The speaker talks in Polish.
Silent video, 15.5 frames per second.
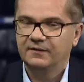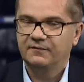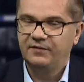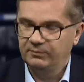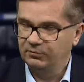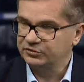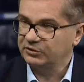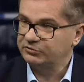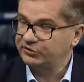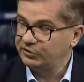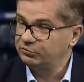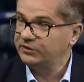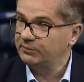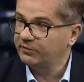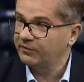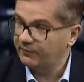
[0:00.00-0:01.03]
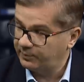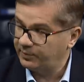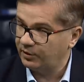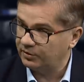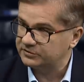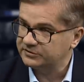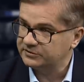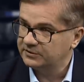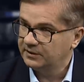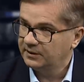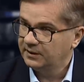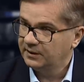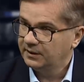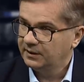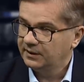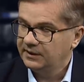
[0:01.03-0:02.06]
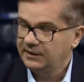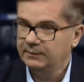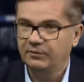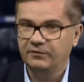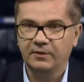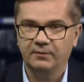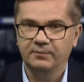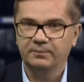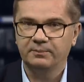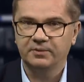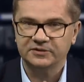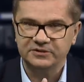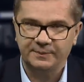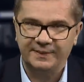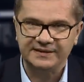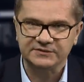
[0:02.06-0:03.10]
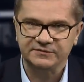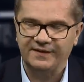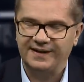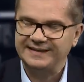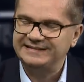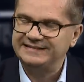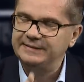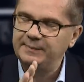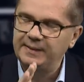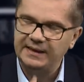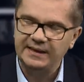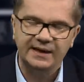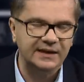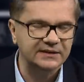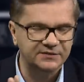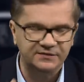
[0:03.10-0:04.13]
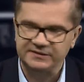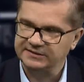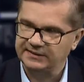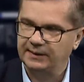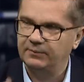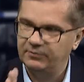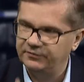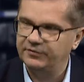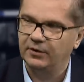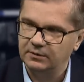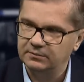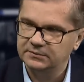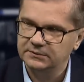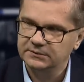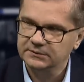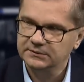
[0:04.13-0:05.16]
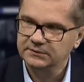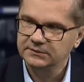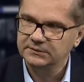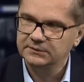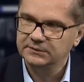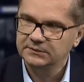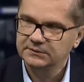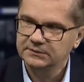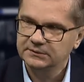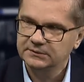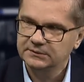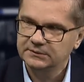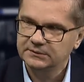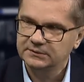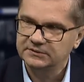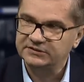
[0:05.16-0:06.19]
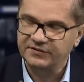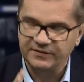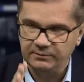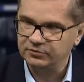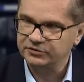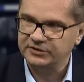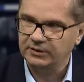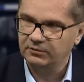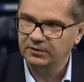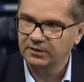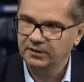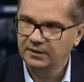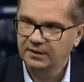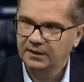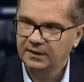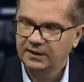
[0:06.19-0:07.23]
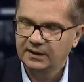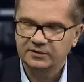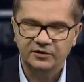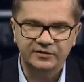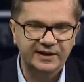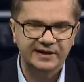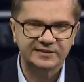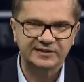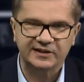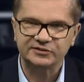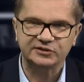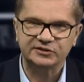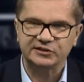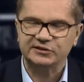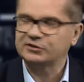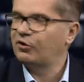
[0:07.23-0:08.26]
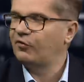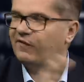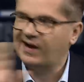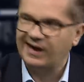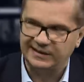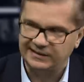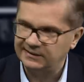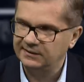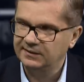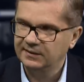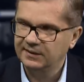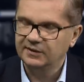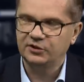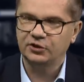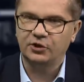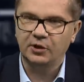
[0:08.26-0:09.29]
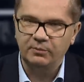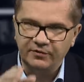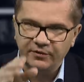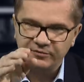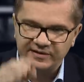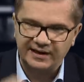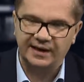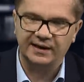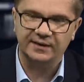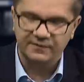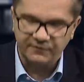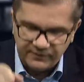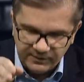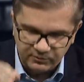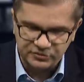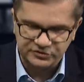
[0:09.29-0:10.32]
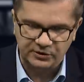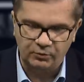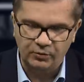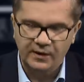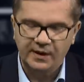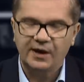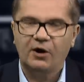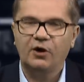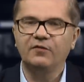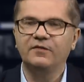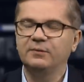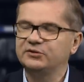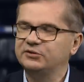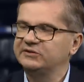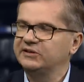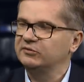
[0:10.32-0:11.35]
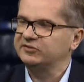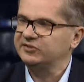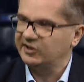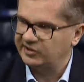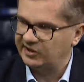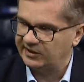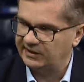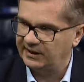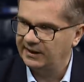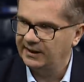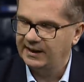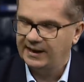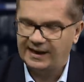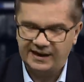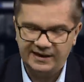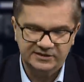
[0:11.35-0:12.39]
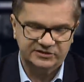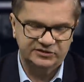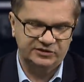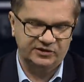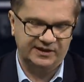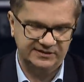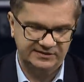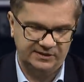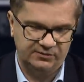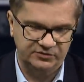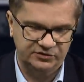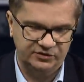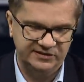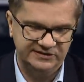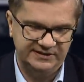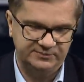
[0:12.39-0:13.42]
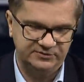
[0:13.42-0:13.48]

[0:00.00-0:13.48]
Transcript: wymuszał, ci ludzie mówią prost. I mówią, proszę państwa, z imienia, nazwiska mówią, że wymuszał. To nie jest tak, że się schowali, tylko mówią tak, wymuszał. On wymyślił całą strategię. A jeszcze się okazało, że on jest